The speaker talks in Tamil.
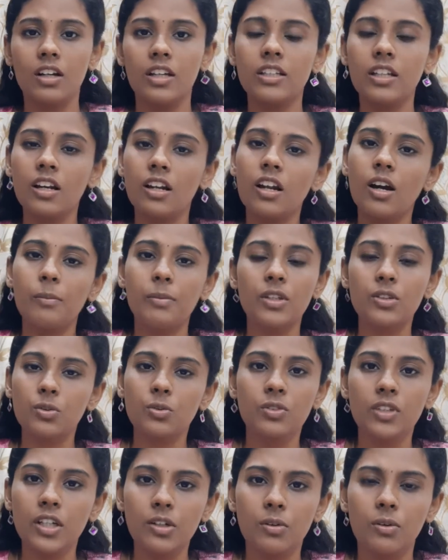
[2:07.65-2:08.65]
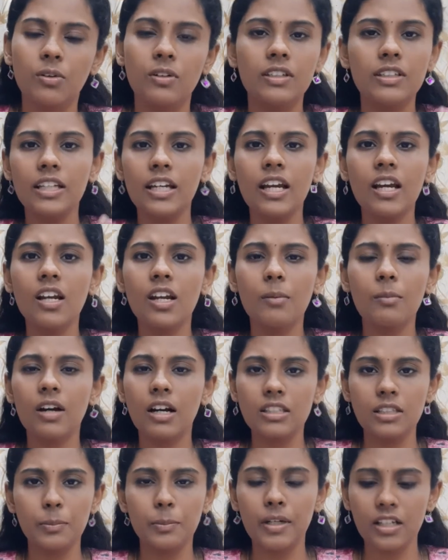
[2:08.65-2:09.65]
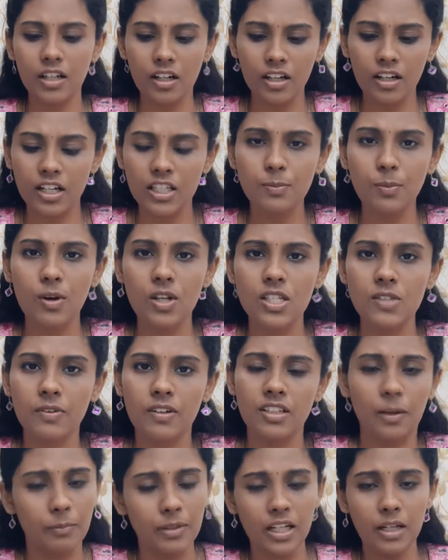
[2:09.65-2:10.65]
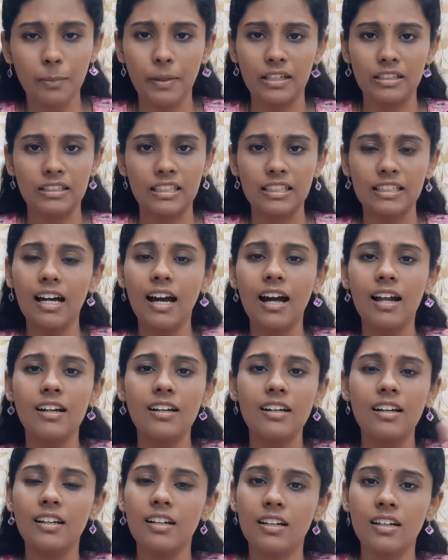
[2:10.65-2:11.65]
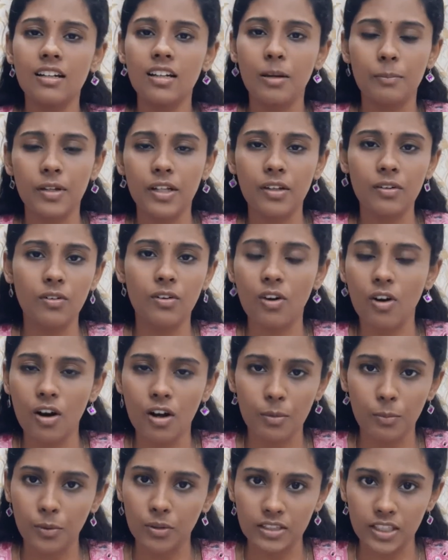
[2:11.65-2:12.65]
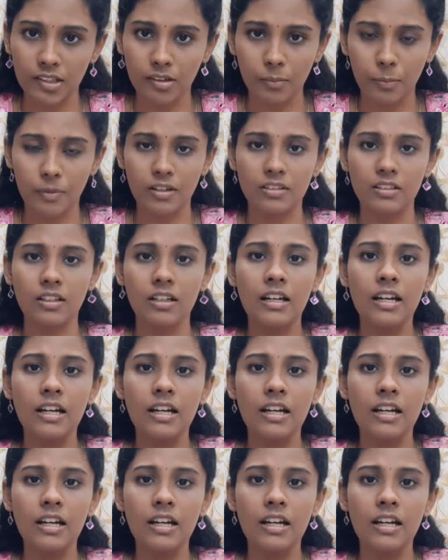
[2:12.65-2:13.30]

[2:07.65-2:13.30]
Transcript: இதையெல்லாம் அப்படியே துடிக்கும் ஏன் நமக்கு அந்த மாதிரியான ரெஸ்பான்ஸ் வருது அப்படின்னு பார்த்தீங்கன்னா அட்ரினலன் அப்படிங்கிற ஒரு ஹார்மோன் தேவைப்படுது